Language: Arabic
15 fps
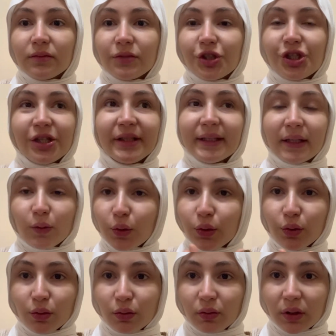الشتاء ده
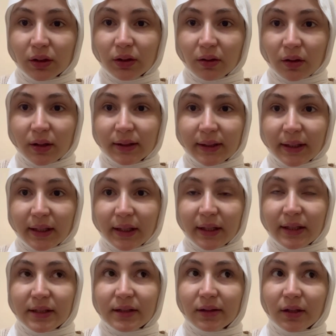كله قضيناه كده يعني هي
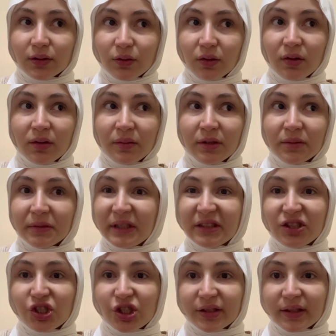نزلت حضانه من بدايه
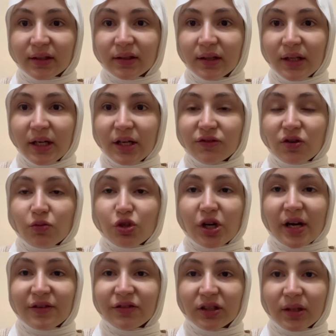الشتاء فمش
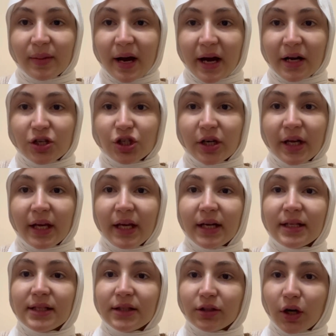عارفه ده بقى علشان هي
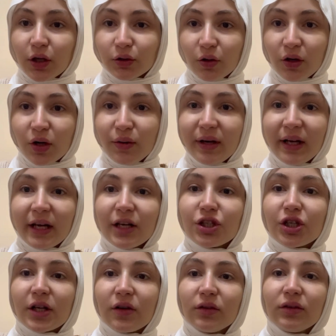نزلت الحضانه ولا
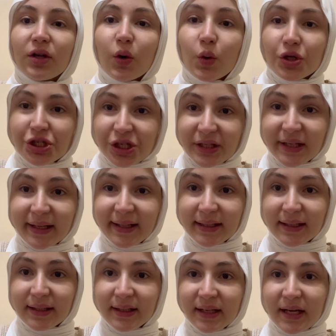علشان خاطر هو الشتاء
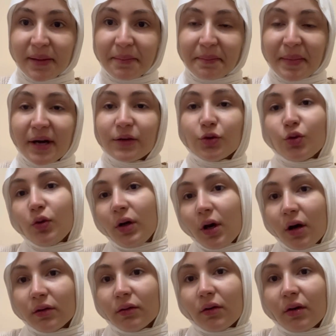كده مع نزول
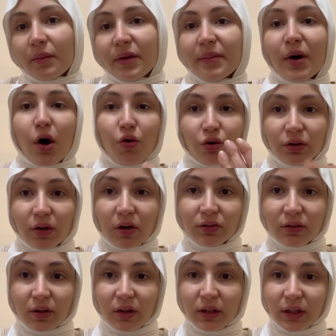الحضانه بيبقى عرضه
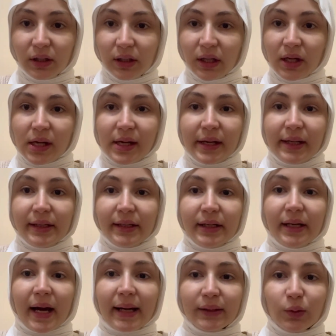اكتر لل
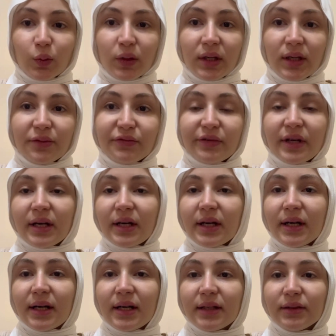للعدوى
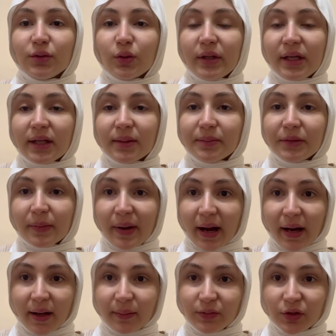فالدنيا
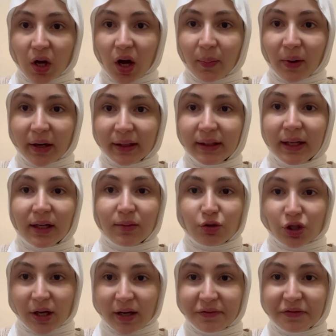بتبقى صعبه كده انا
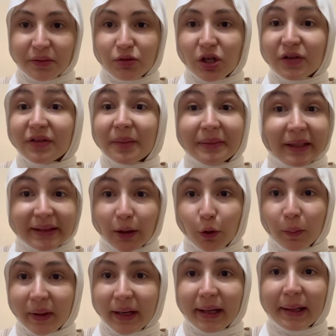مش عارفه مش عارفه امتى هتاخد
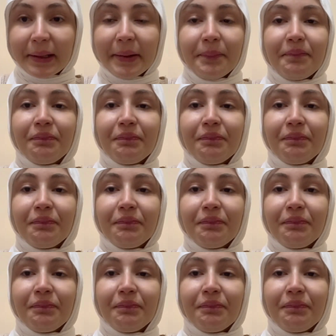مناعه